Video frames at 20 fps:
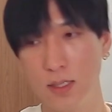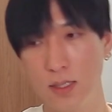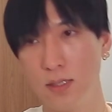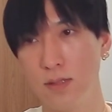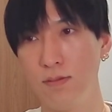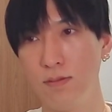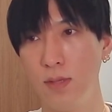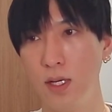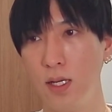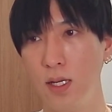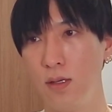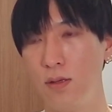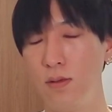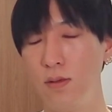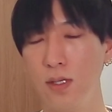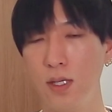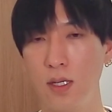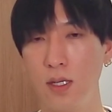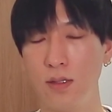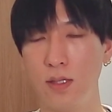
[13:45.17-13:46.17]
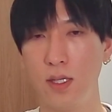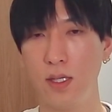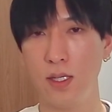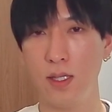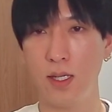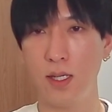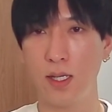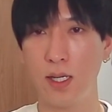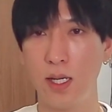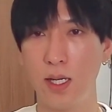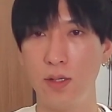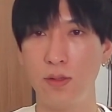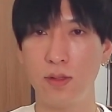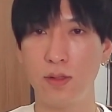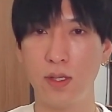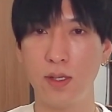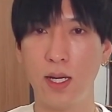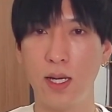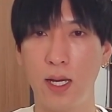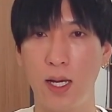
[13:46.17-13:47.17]
まだ本格的な買いの
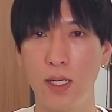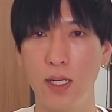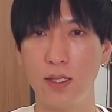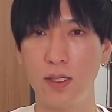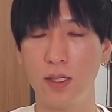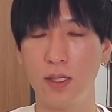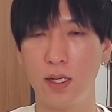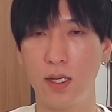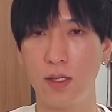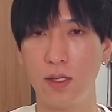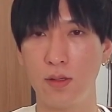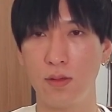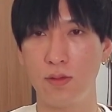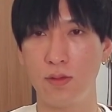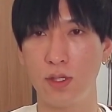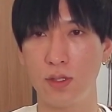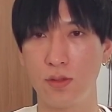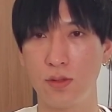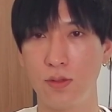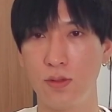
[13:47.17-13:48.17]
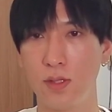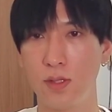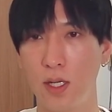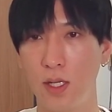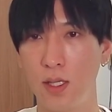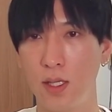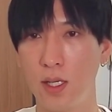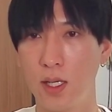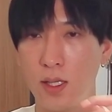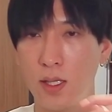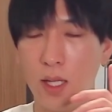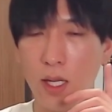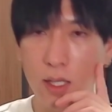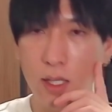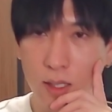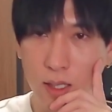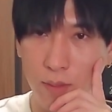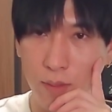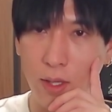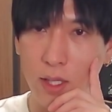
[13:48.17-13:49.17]
手が入ってないような状態。だから
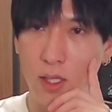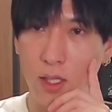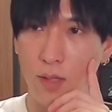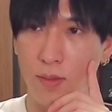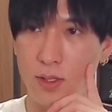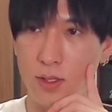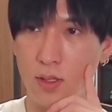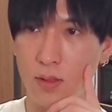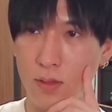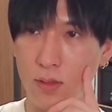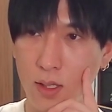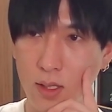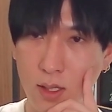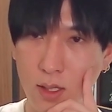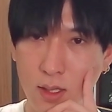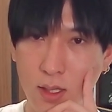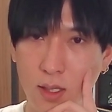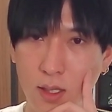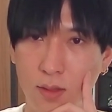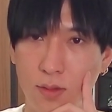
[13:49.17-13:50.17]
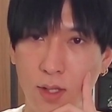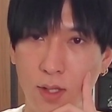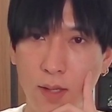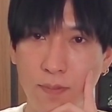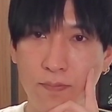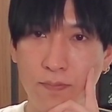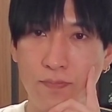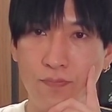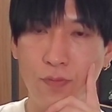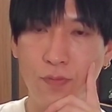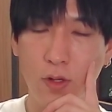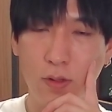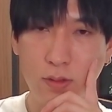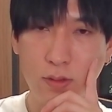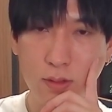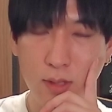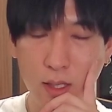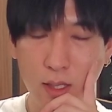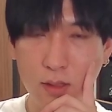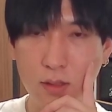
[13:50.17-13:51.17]
何か待ってますよね、きっかけをね。お
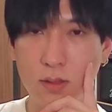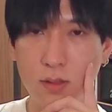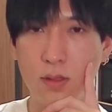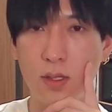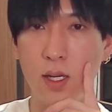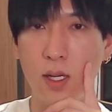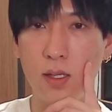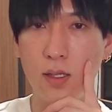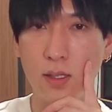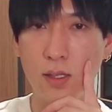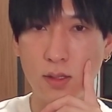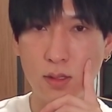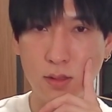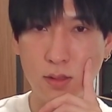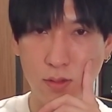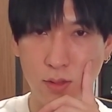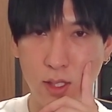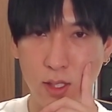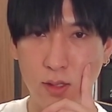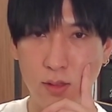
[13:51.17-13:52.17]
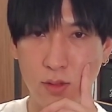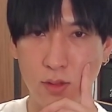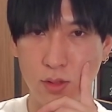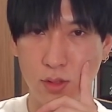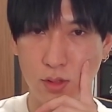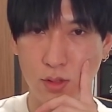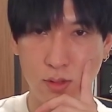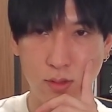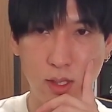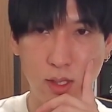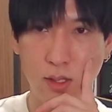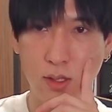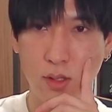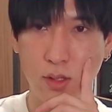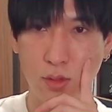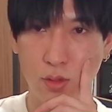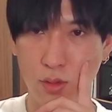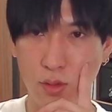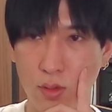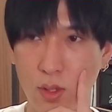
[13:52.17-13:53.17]
そらく円安トレンドの終焉って
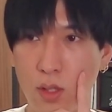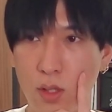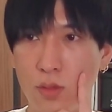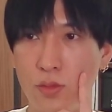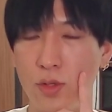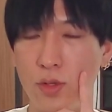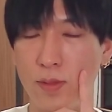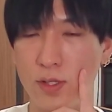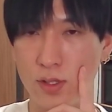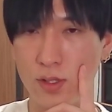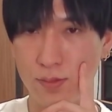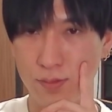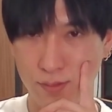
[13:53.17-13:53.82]
いうところだと思います。